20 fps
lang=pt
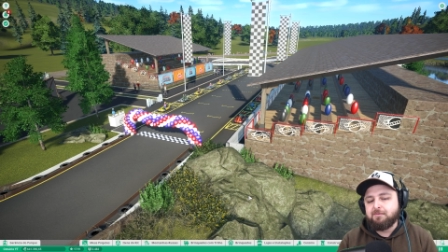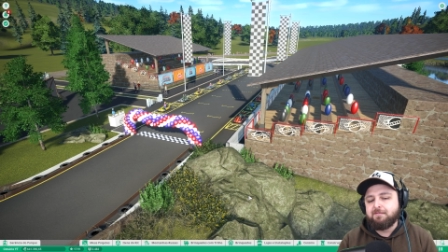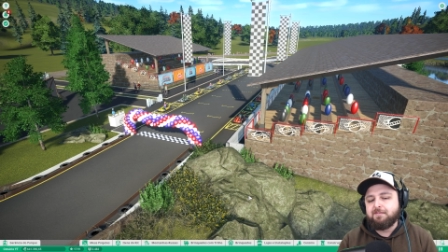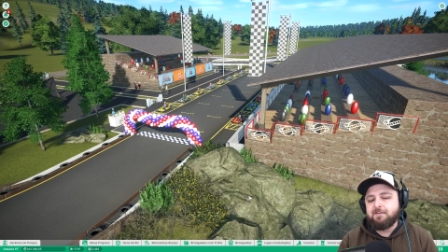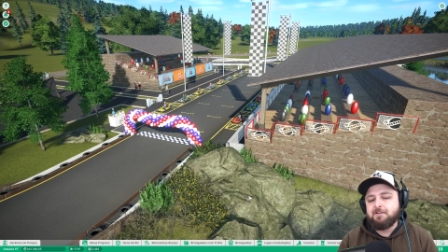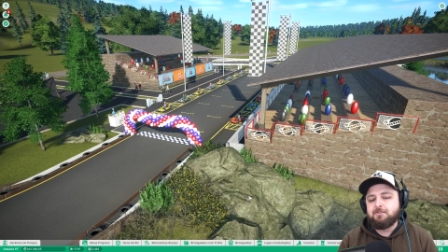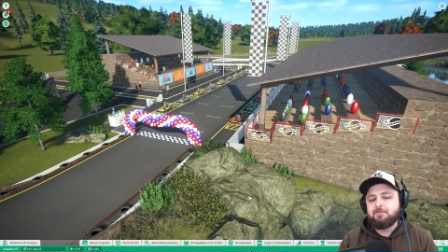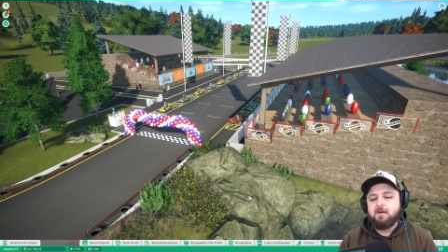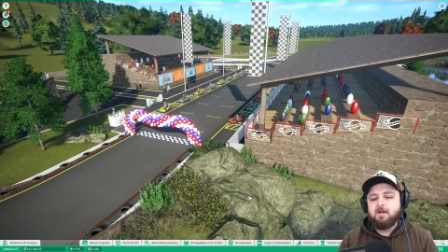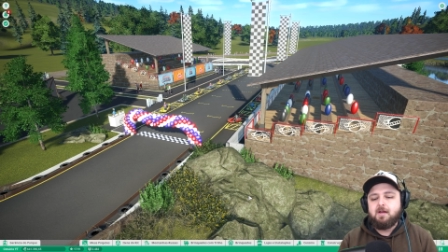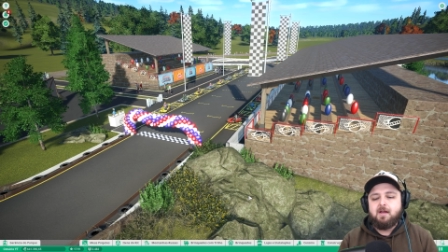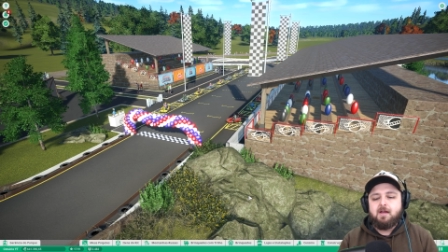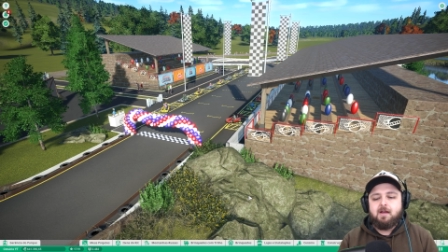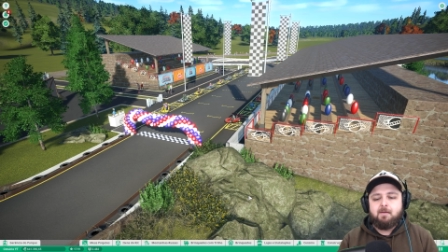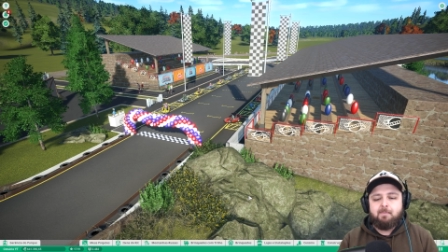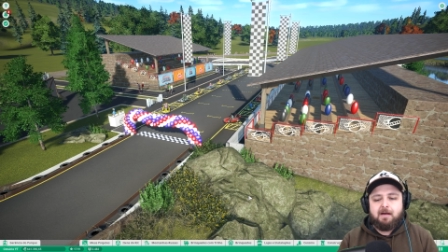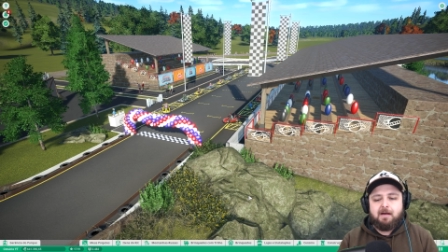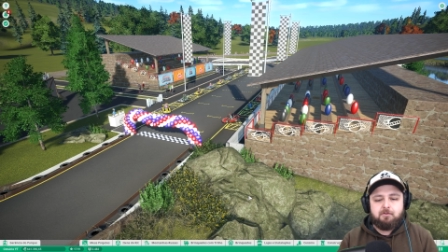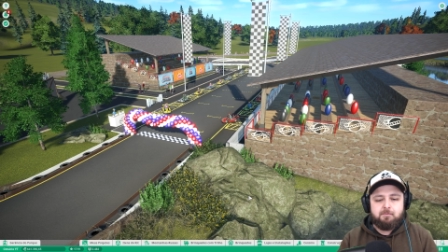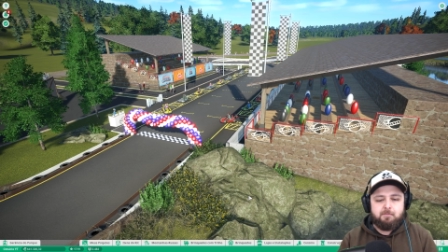um vídeo.
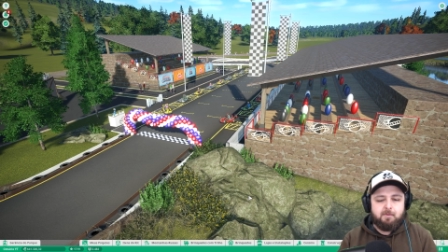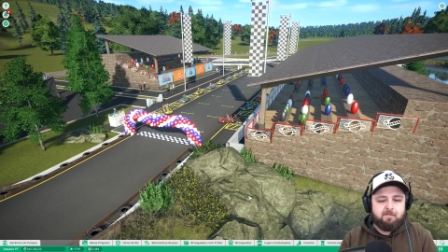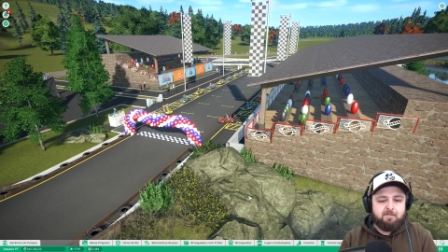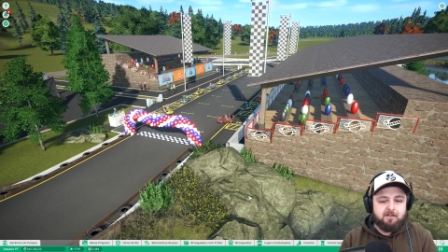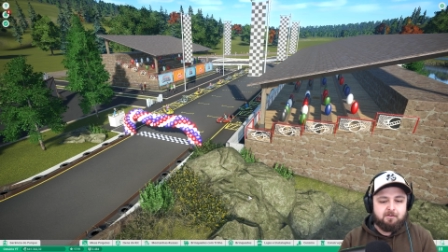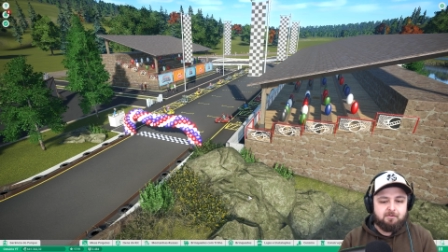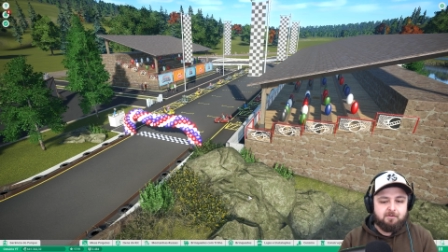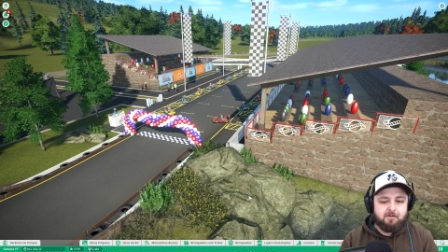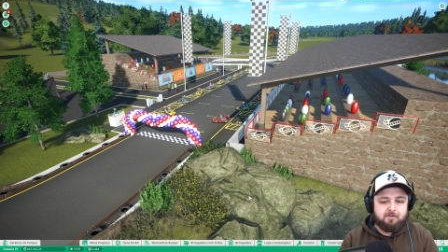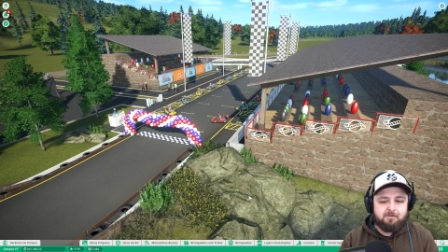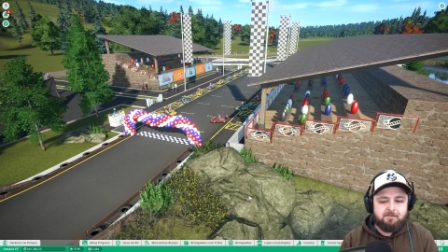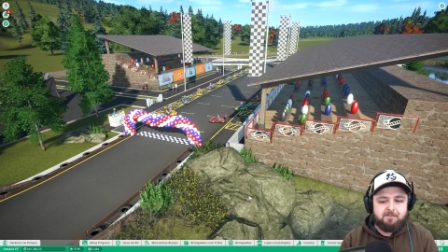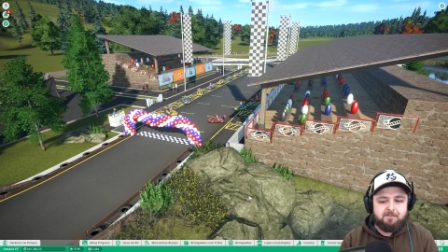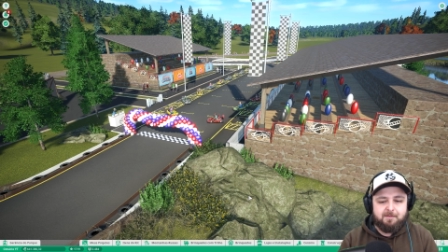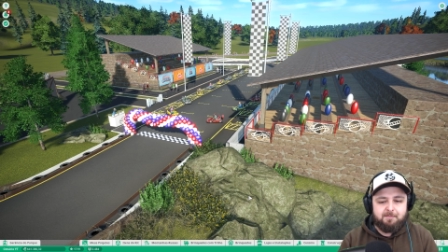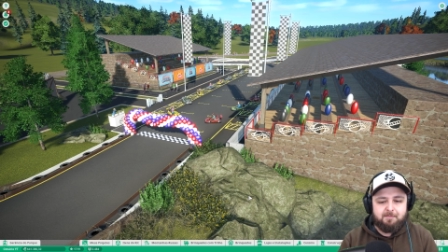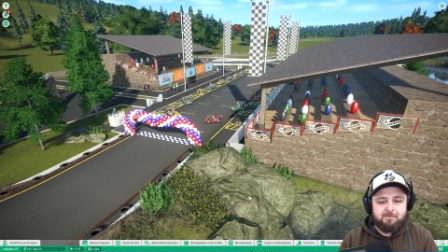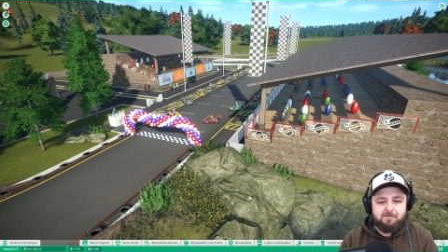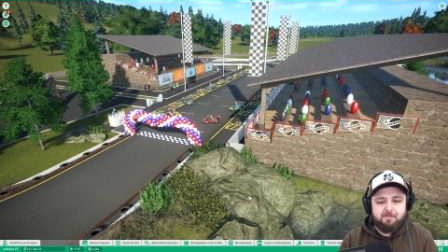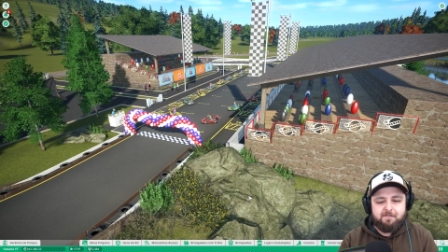Mais uma vez nós
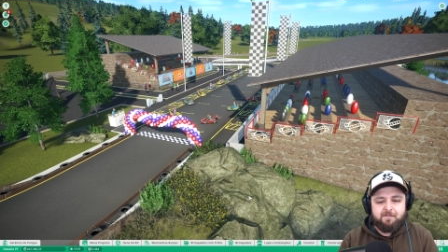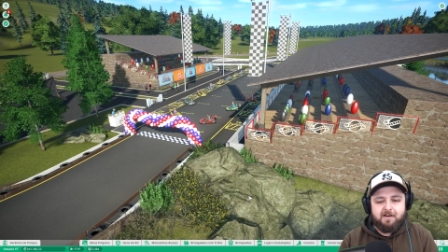estamos em